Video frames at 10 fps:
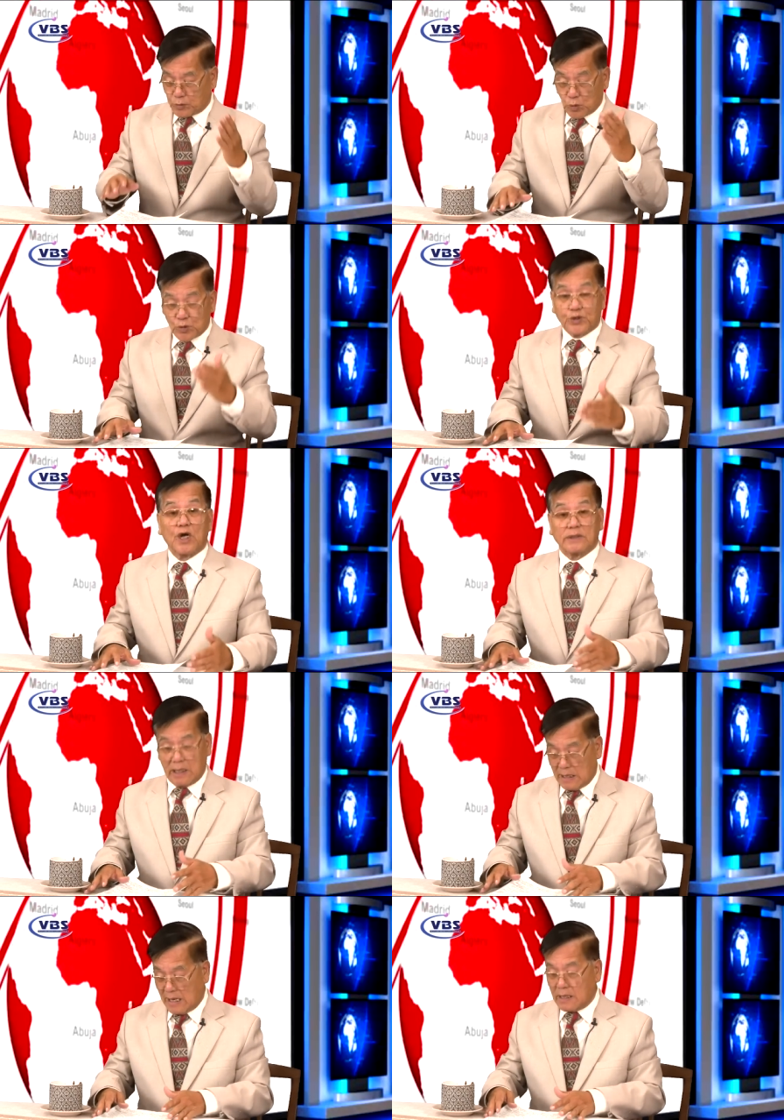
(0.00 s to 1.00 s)
chủ trương
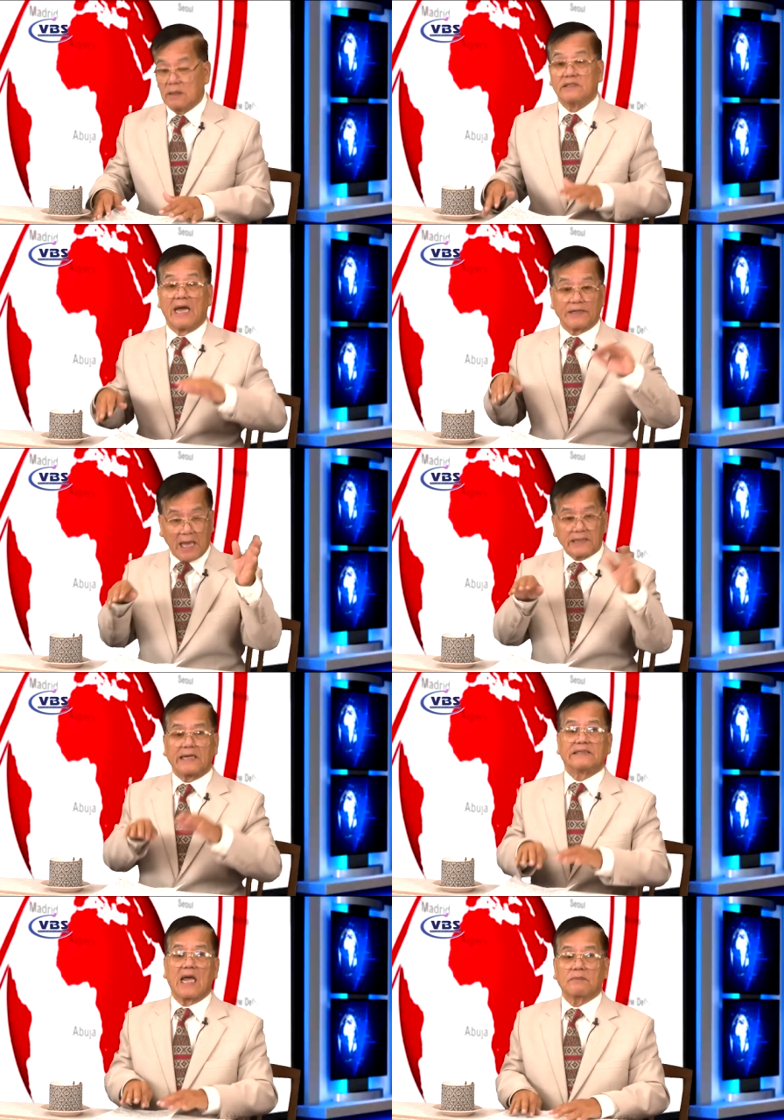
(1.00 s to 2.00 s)
rằng là giải tán cảnh sát.